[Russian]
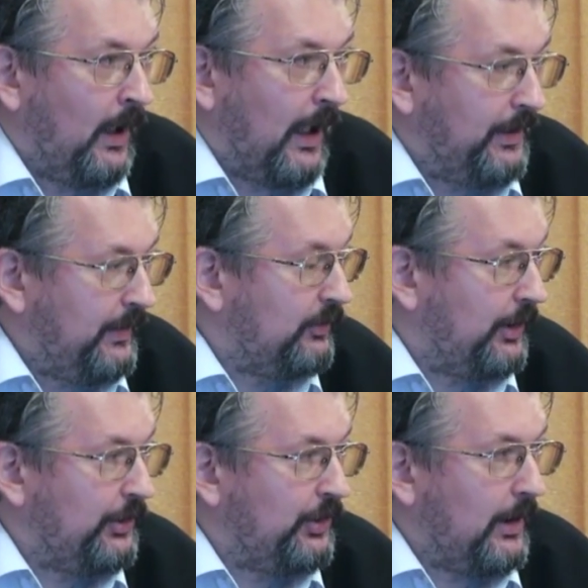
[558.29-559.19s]
они
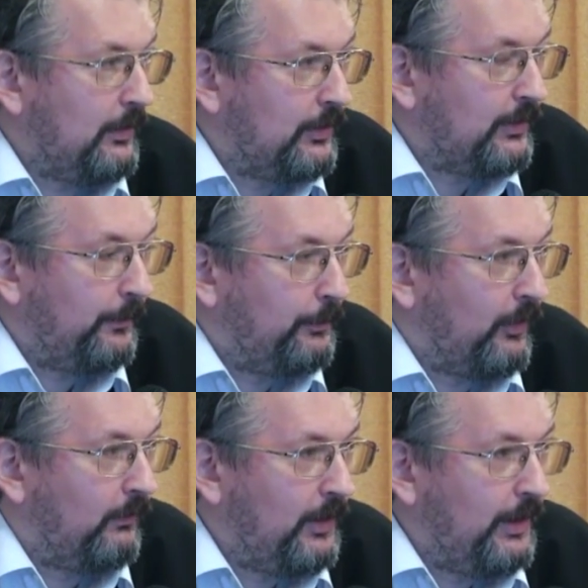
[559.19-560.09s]
встречаются
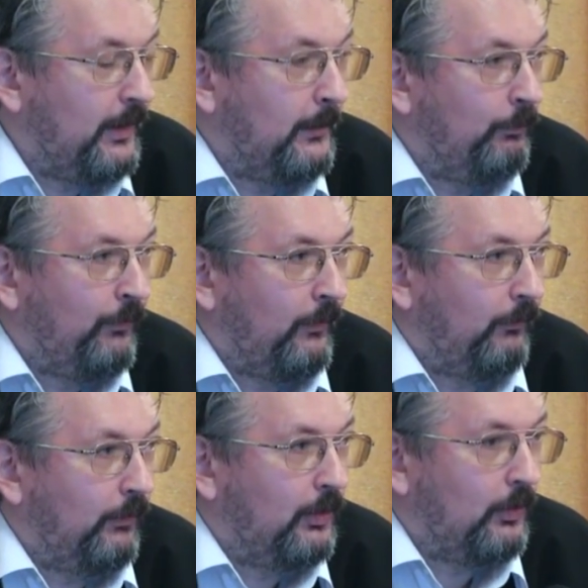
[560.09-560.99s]
впервые
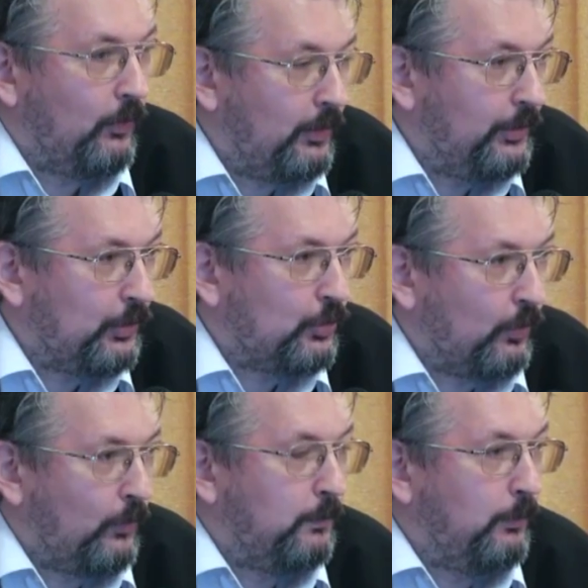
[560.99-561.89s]
в городе
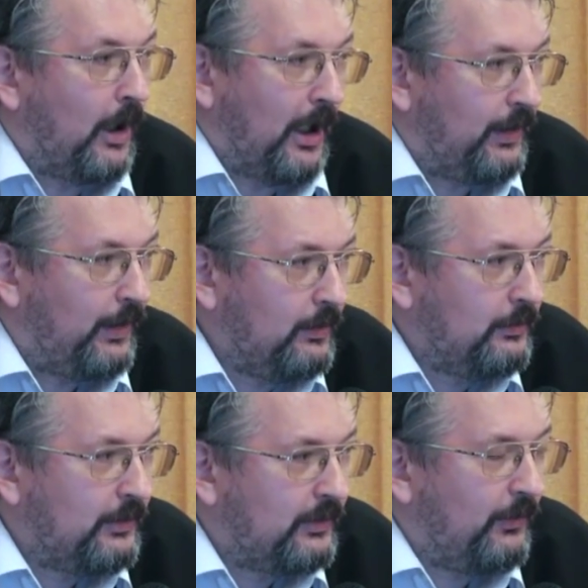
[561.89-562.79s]
Шурупаки,
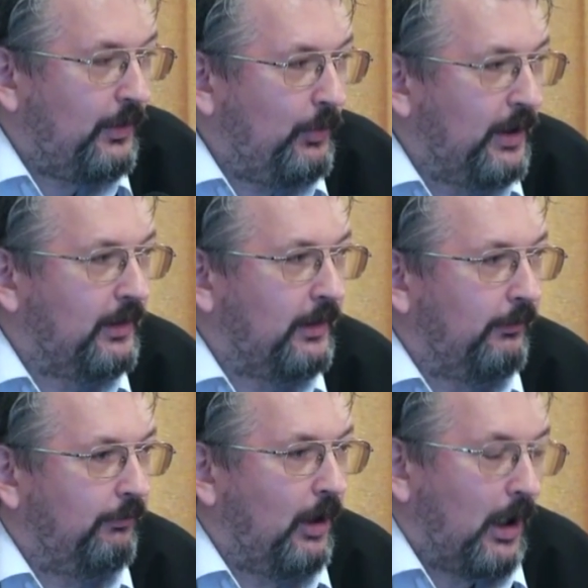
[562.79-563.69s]
современная
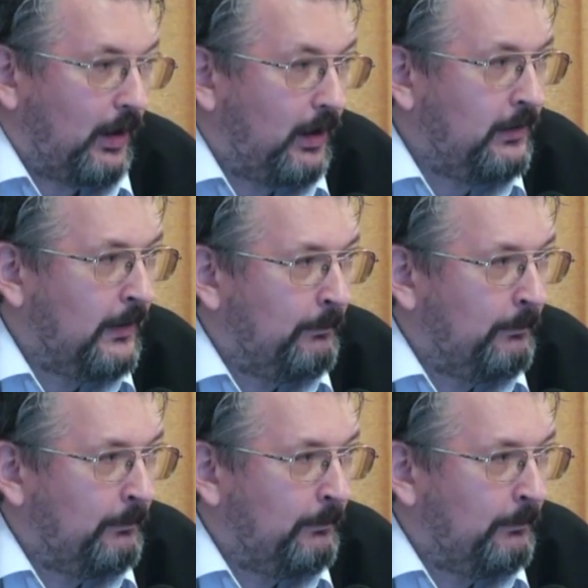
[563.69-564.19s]
Фара,